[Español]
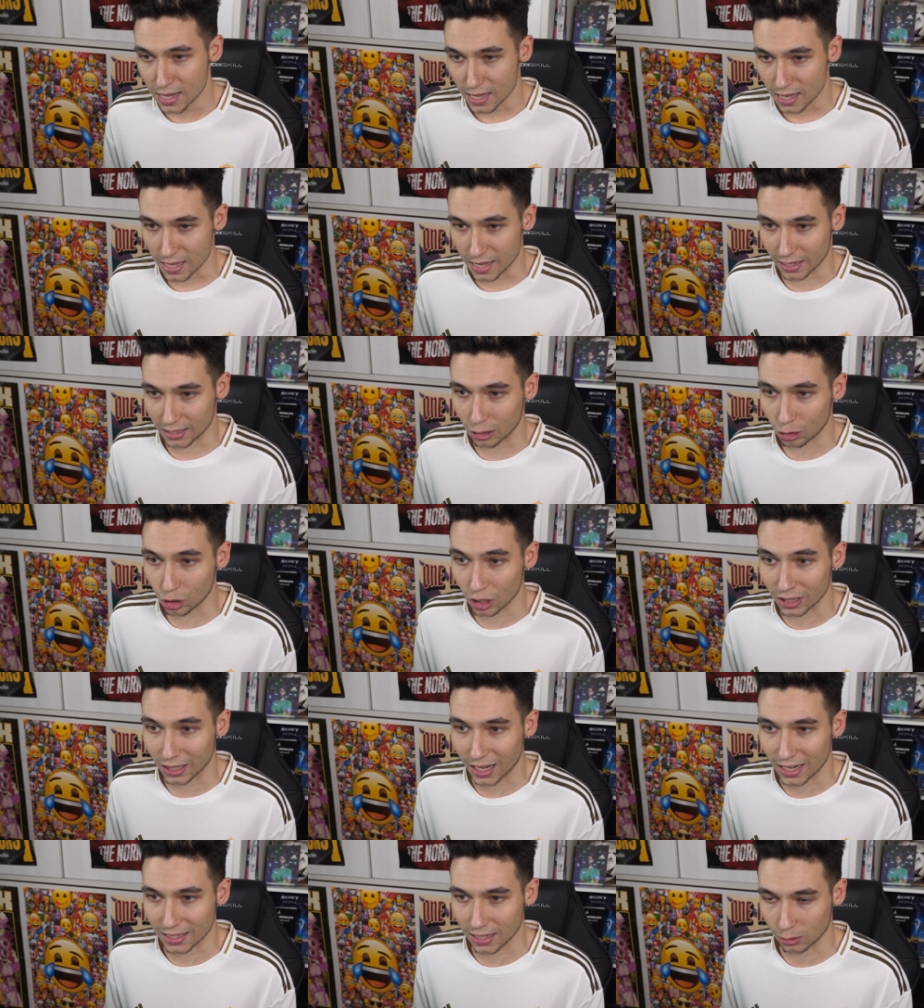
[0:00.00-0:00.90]
y así os
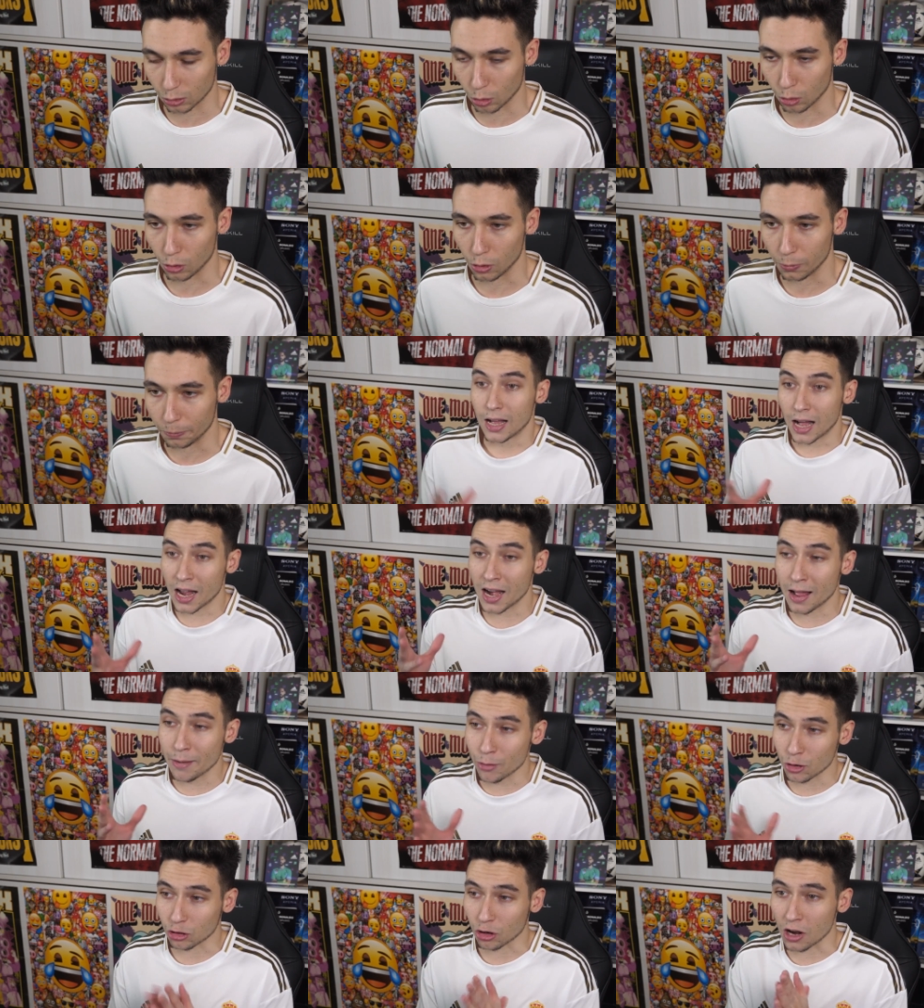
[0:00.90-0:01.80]
enteráis de todo. Ahora
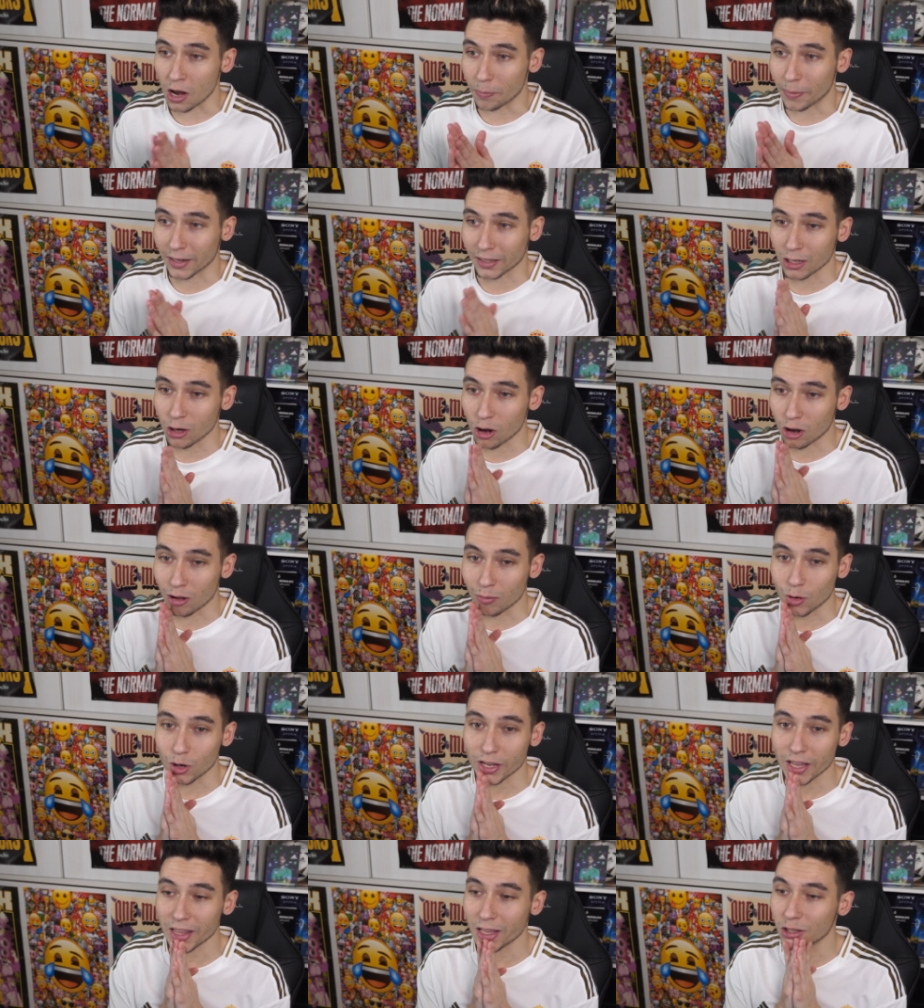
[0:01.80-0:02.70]
vamos con el partido,
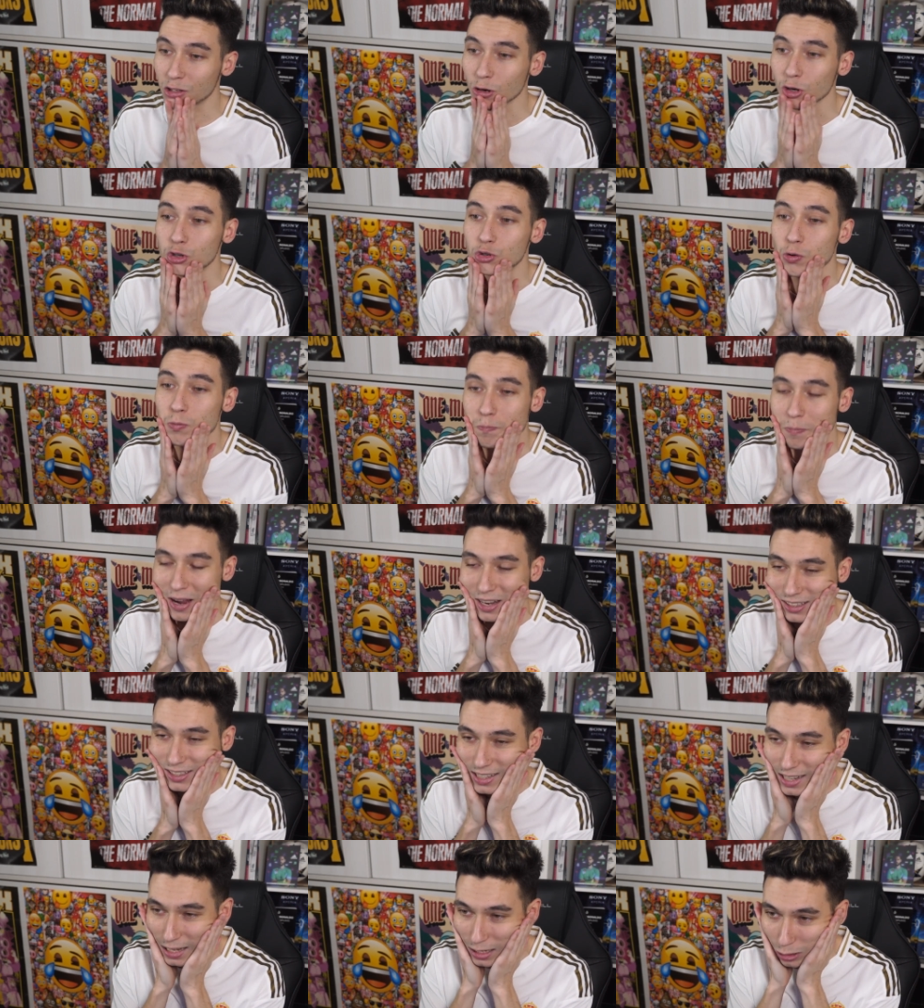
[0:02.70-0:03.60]
como ya he dicho, es un
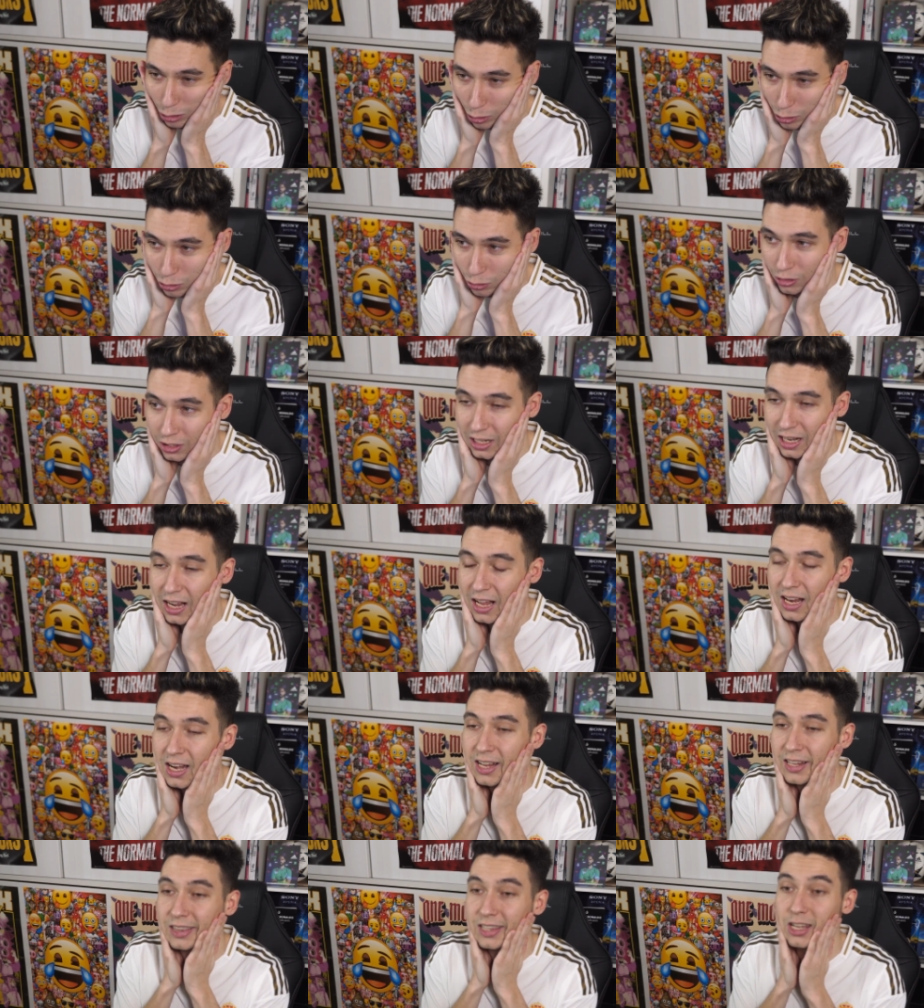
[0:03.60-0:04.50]
partidazo, es contra
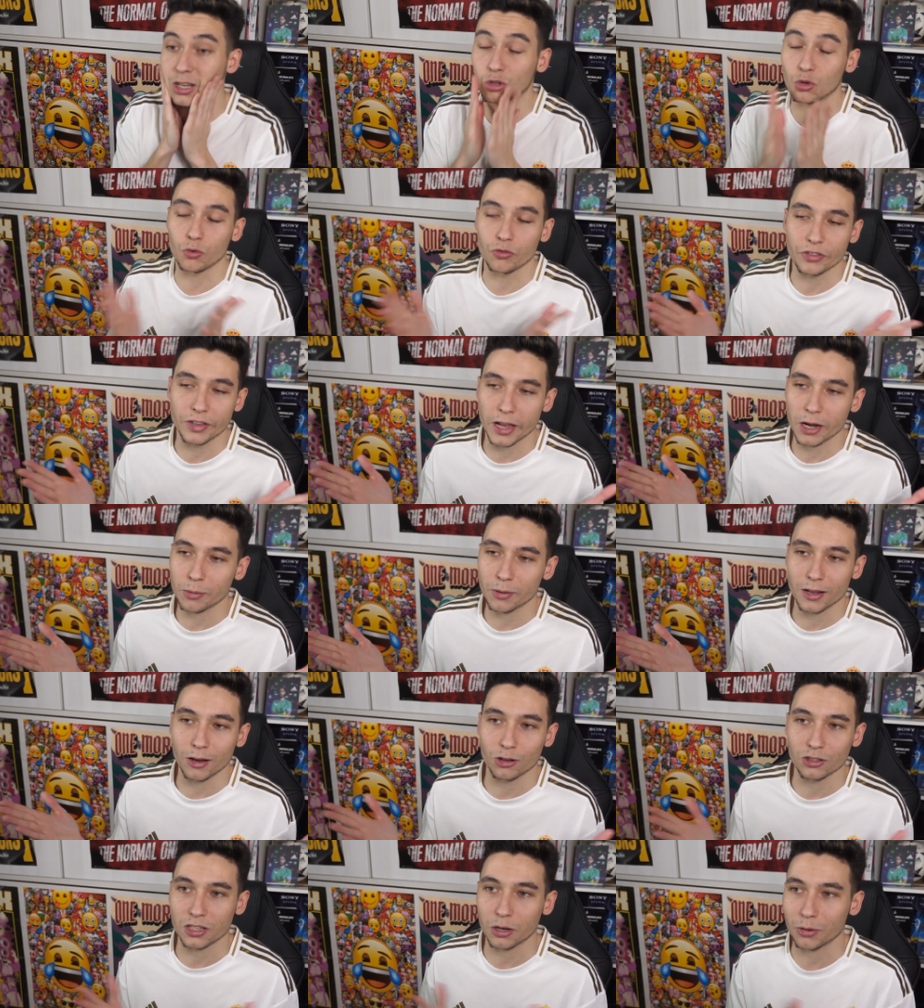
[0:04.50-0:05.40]
la es un derby,
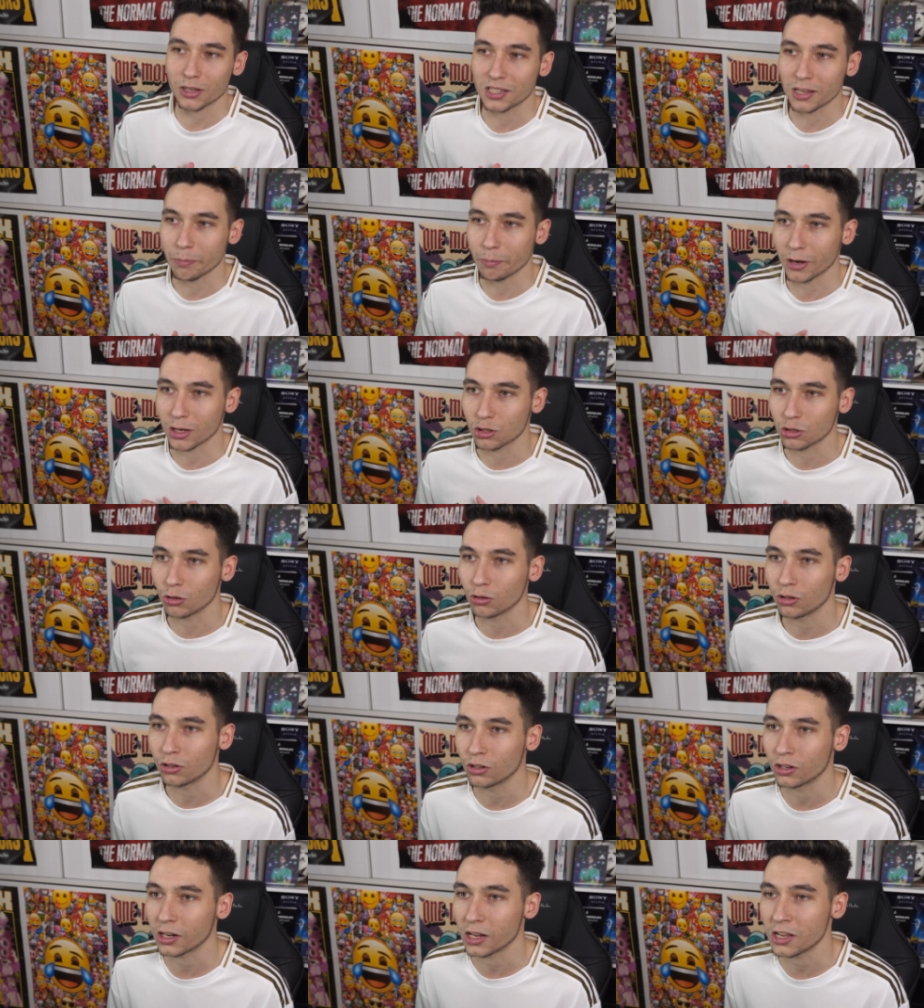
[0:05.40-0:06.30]
los derbis siempre
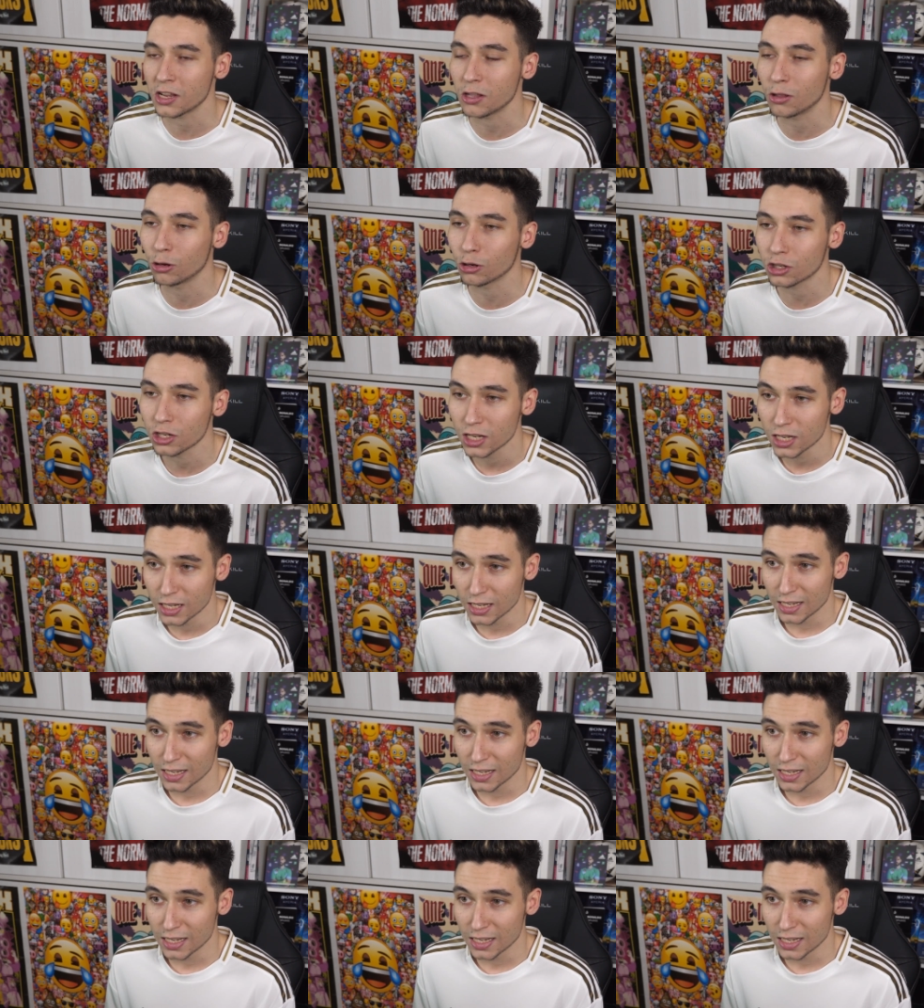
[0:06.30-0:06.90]
son reñidos.